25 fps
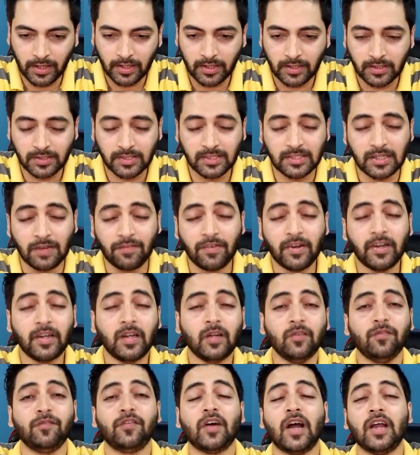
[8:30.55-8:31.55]
एक
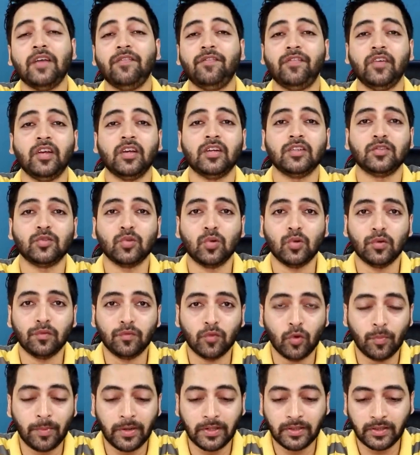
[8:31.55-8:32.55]
सेवेंटी फाइव
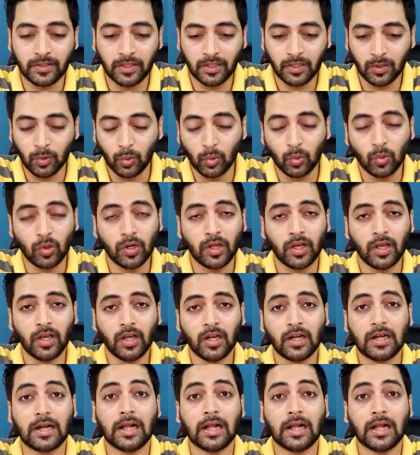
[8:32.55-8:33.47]
ओल्ड वुमेन थी उन्होंने